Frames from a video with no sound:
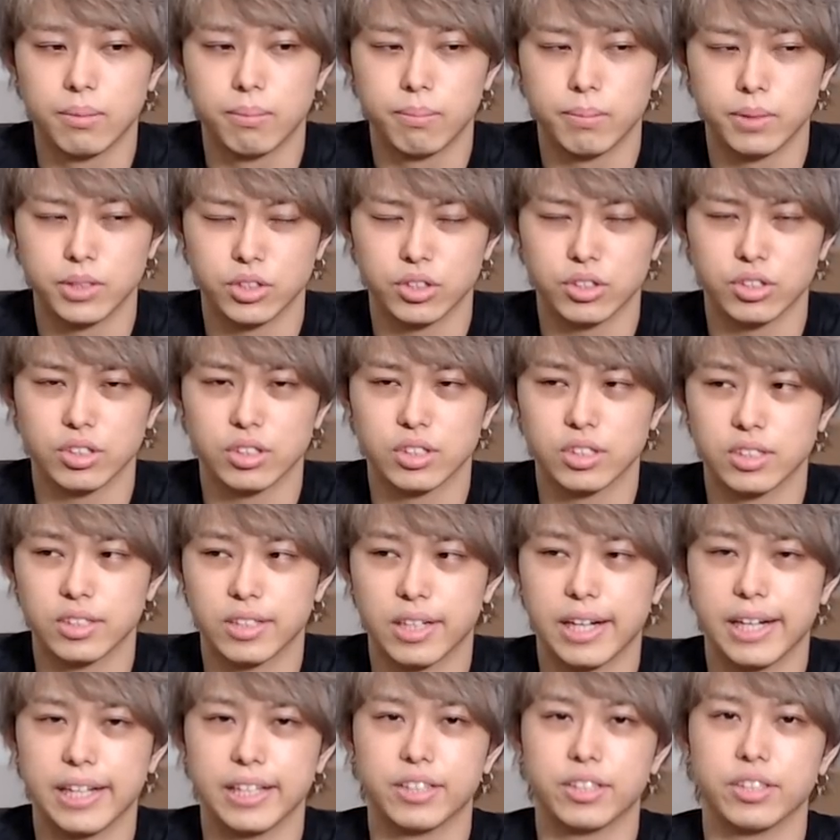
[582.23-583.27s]
ちょっと
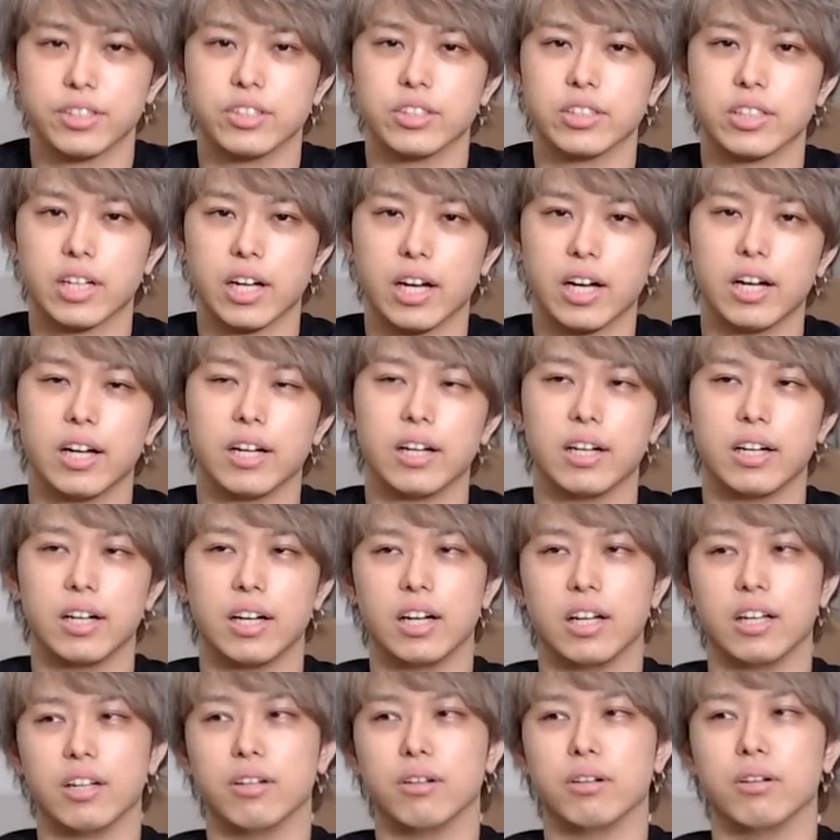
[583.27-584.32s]
辛いというか、
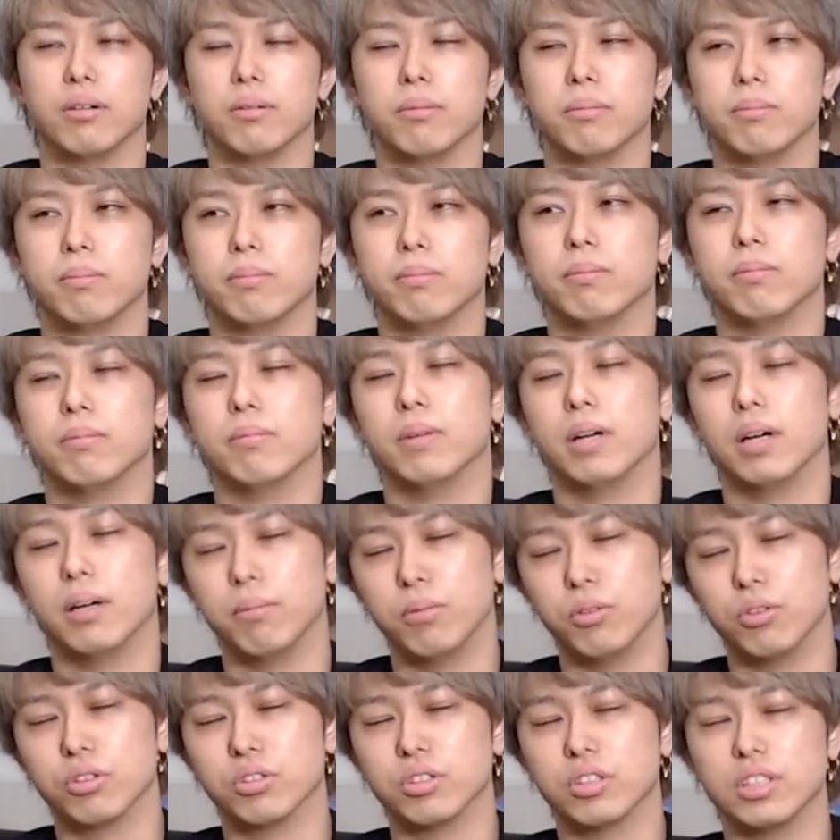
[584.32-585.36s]
あのまあ
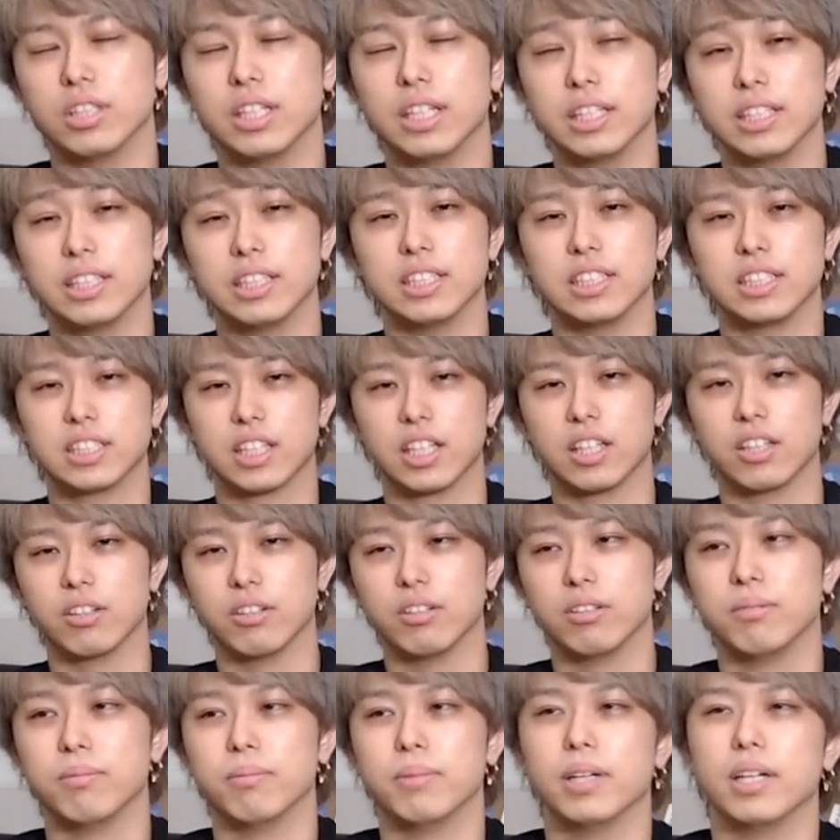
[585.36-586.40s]
僕ですけど、
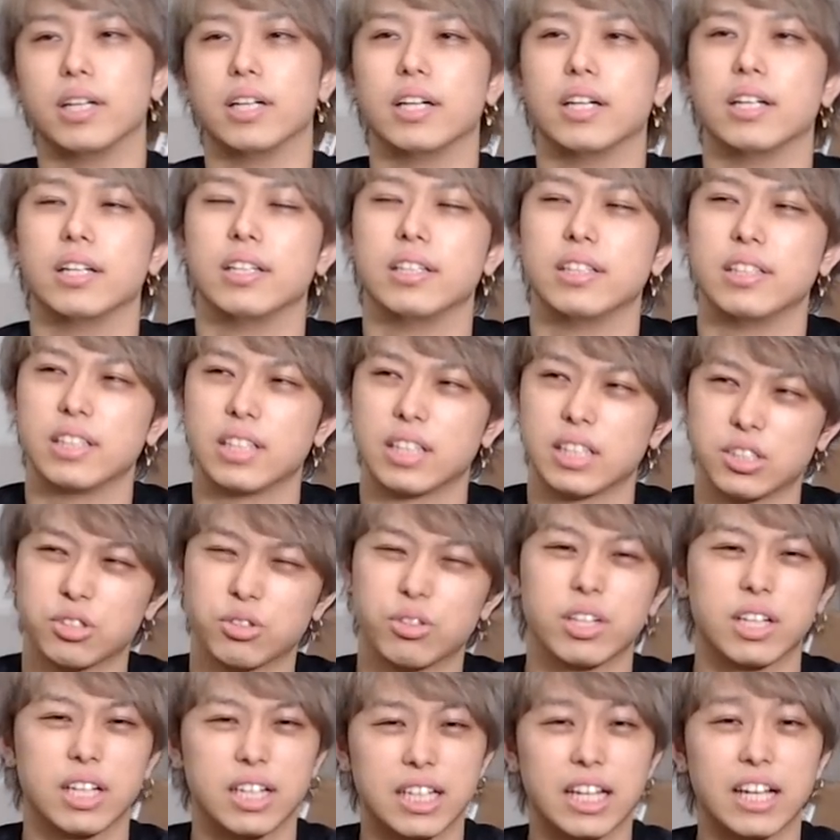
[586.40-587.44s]
まあなんかそ
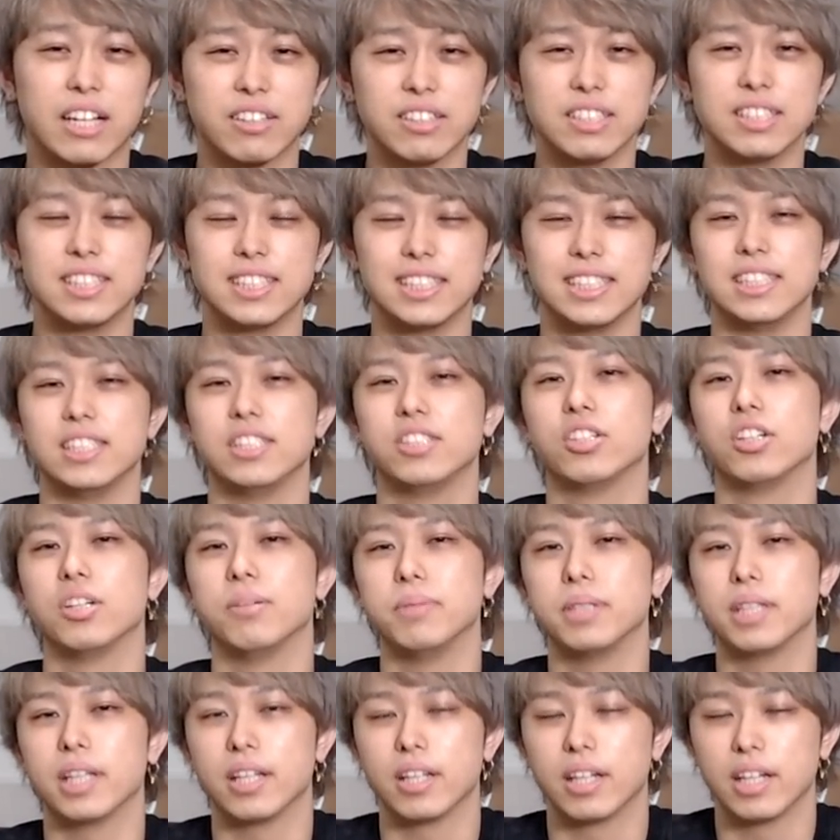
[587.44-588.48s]
れが逆にしんどいみ
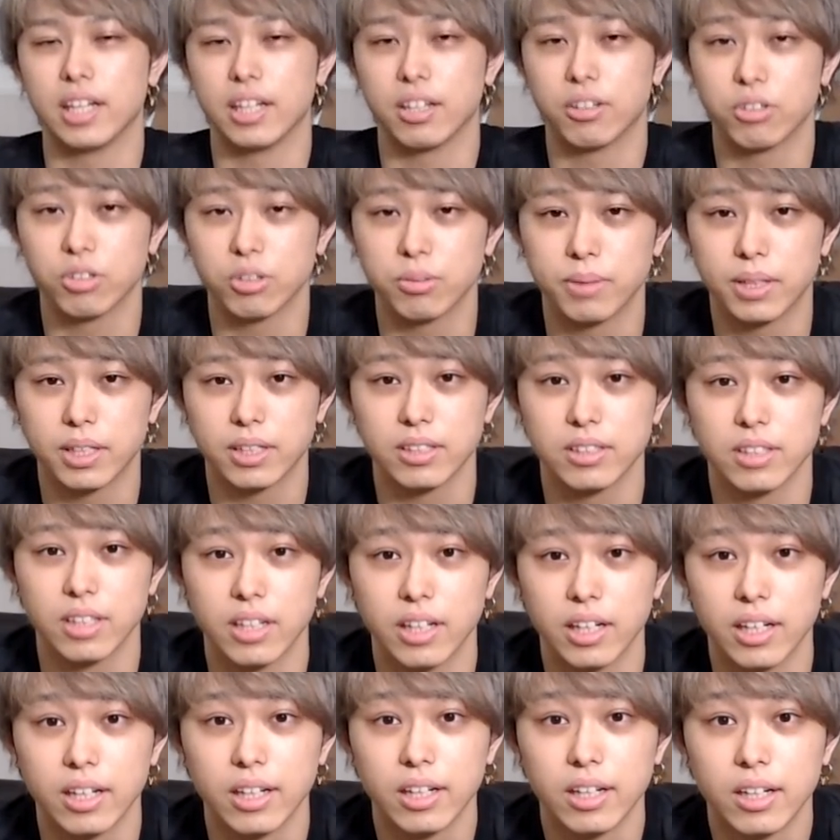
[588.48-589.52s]
たいなこともあるんで
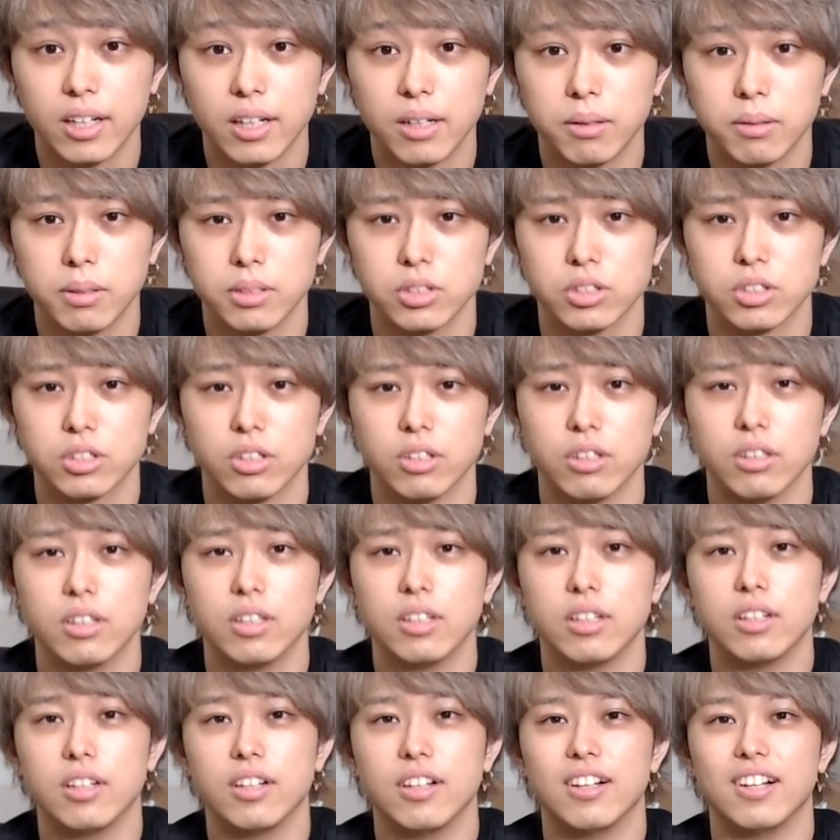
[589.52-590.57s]
ね、まあちょっと
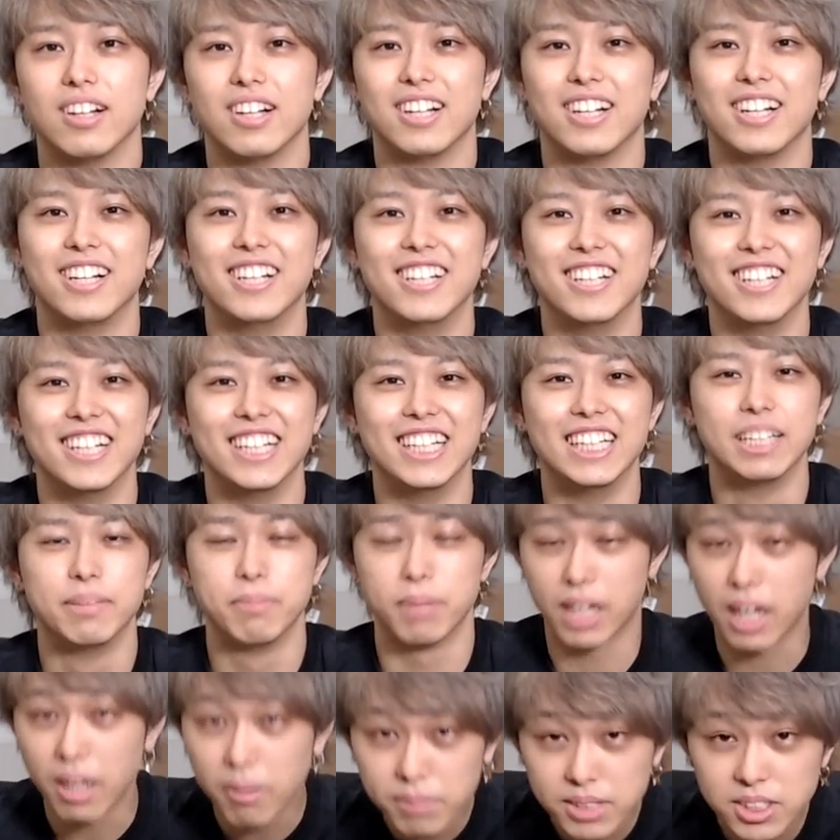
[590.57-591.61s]
まあ
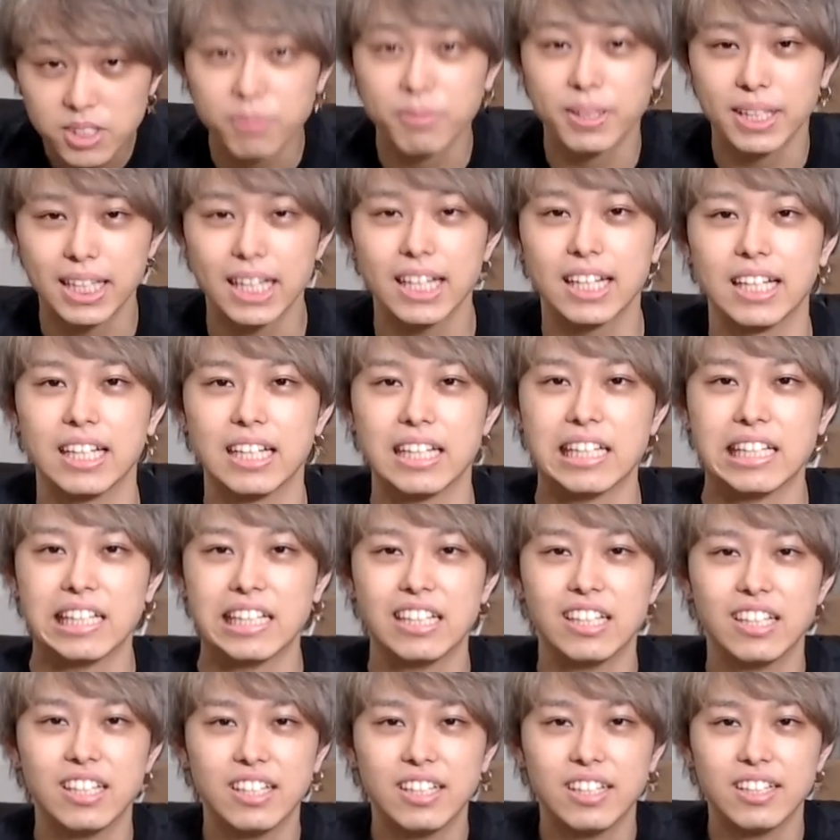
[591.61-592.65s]
髪染めたり
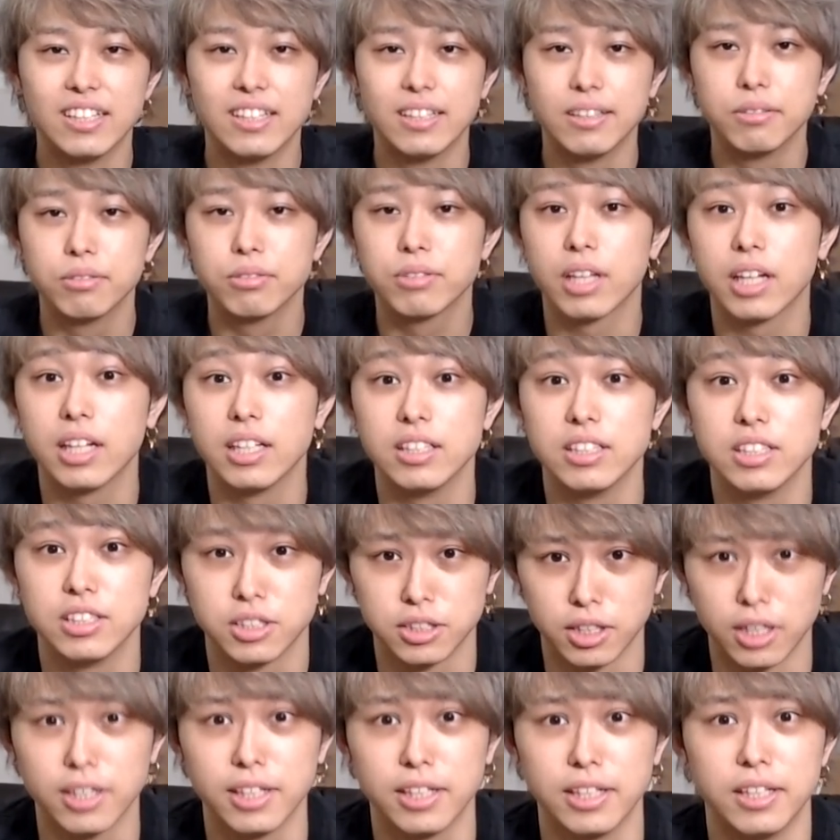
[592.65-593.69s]
二重にし
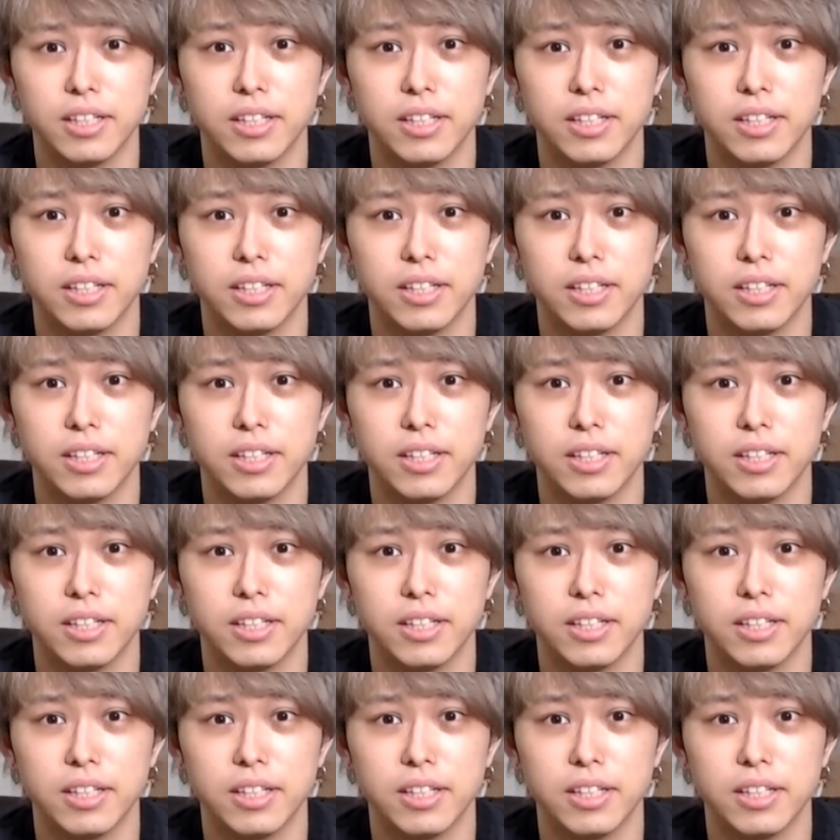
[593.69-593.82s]
たり、